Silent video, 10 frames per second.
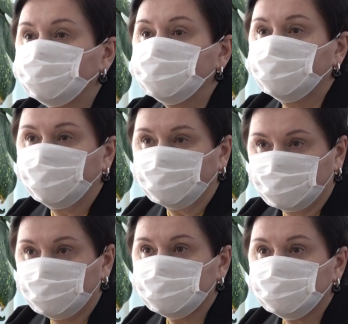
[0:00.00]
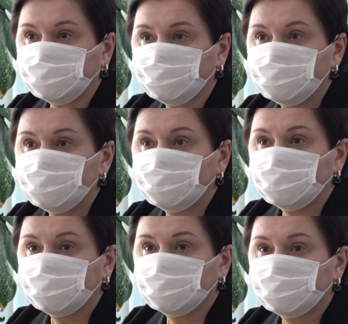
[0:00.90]
очень редкие
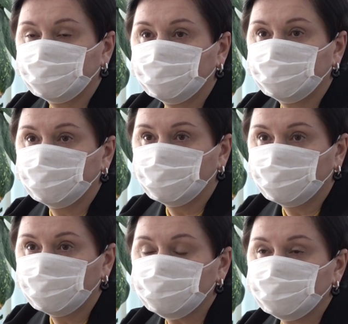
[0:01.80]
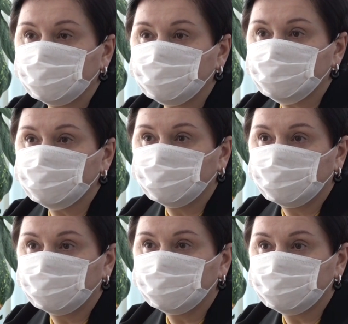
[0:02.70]
случаи, э, больше даже
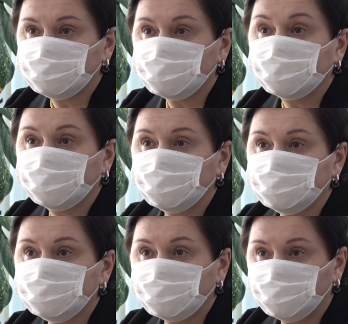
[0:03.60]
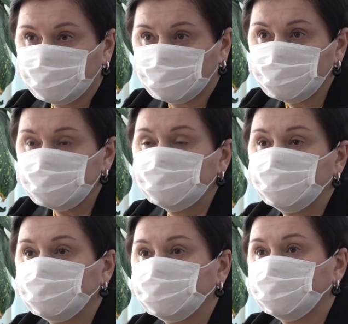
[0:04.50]
это желание самих
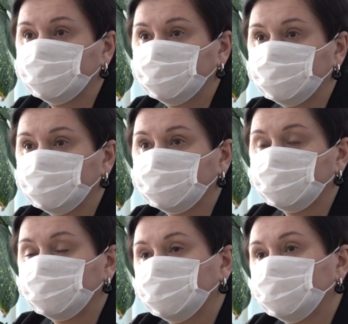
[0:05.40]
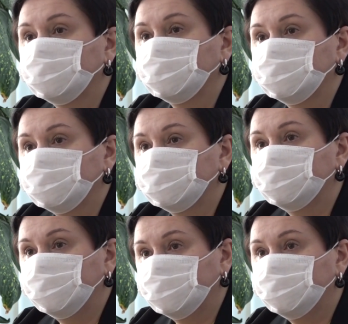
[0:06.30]
родственников больных
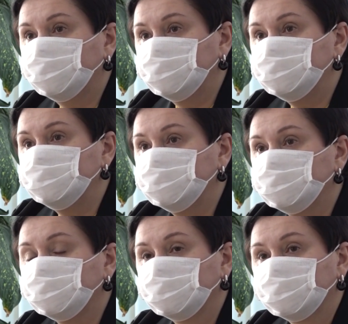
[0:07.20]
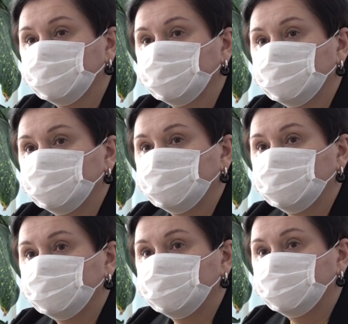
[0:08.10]
в приобретении
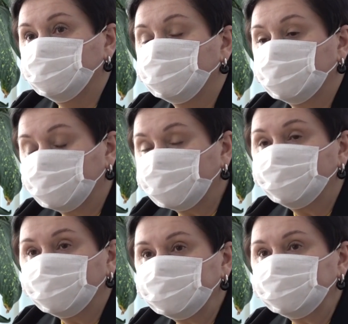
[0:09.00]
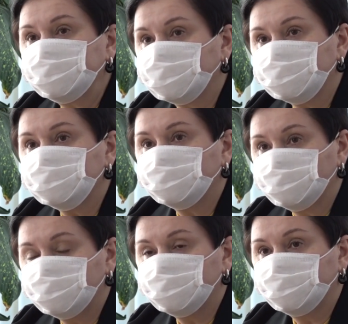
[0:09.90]
ну, как правило, это
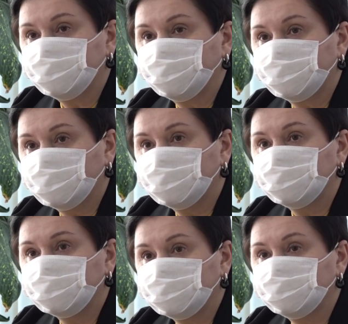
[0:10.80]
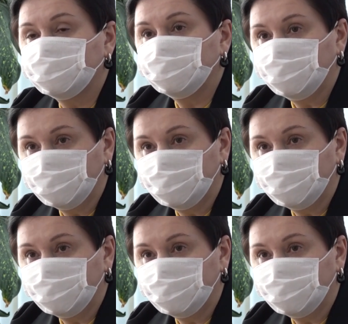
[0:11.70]
дорогостоящие препараты, которые